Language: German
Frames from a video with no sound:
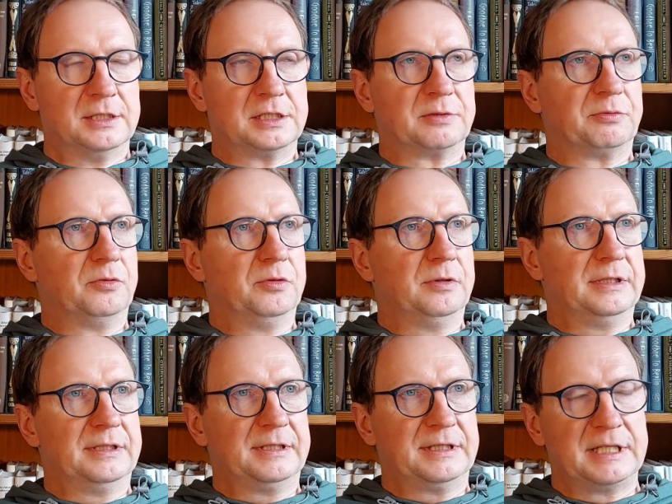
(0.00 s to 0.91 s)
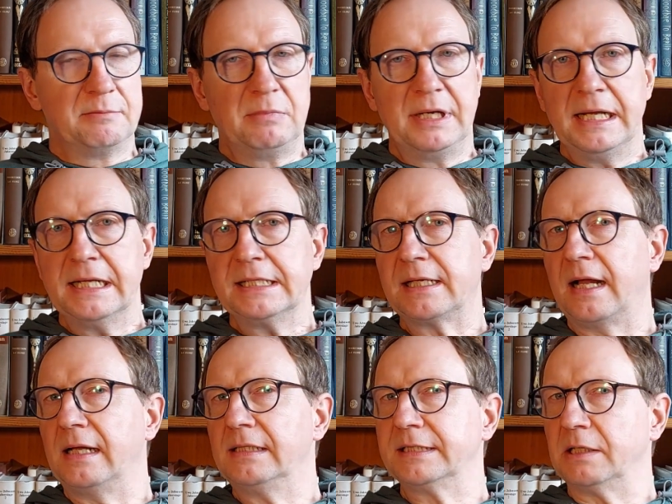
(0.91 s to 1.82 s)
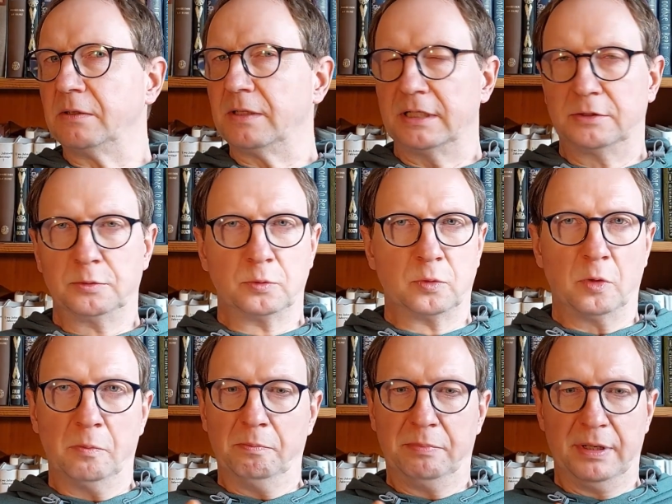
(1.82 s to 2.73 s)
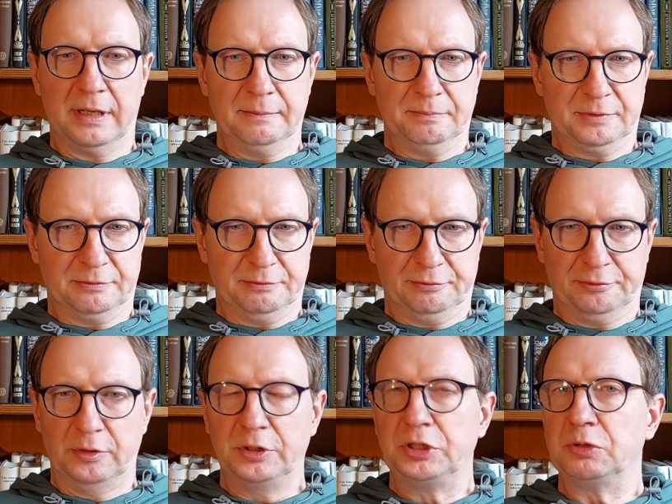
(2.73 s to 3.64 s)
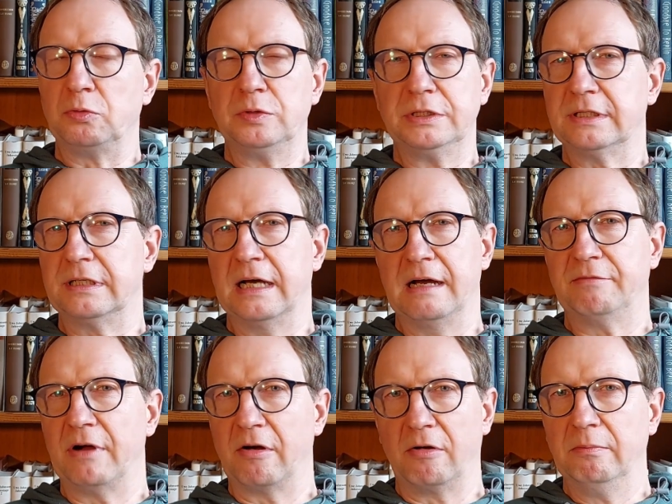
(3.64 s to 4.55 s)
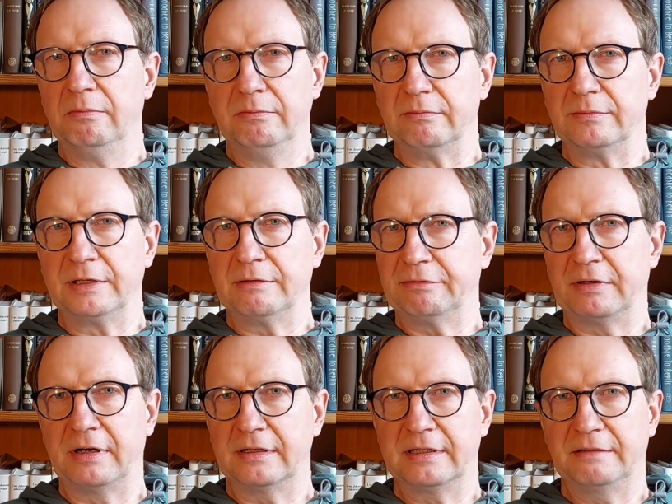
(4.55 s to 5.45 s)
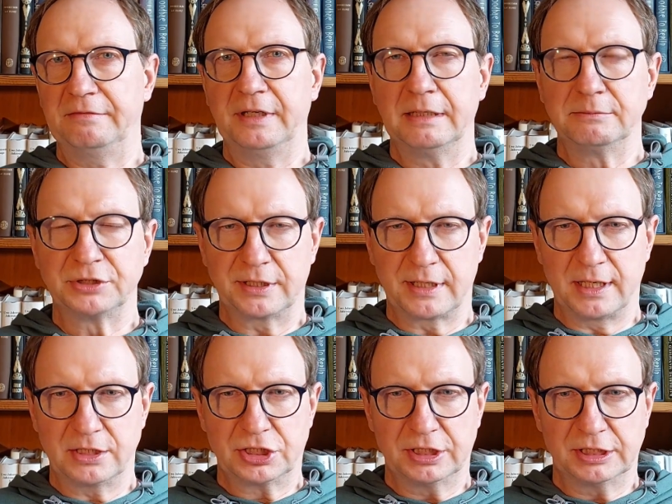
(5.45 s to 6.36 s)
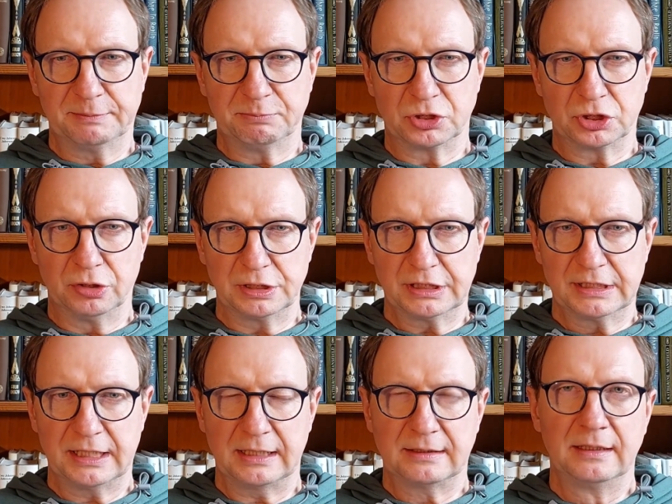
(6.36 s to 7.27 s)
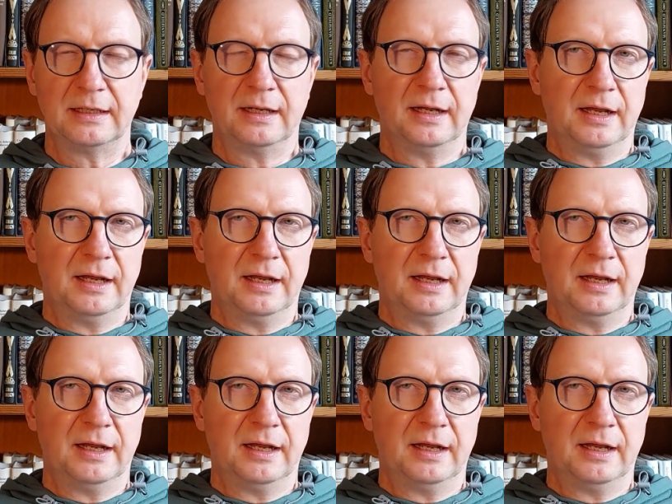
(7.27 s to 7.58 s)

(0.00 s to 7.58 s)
sowohl dem Leser als auch Arturo bleibt völlig unklar, warum der Vater Wilhelm Seracet beschlossen hat,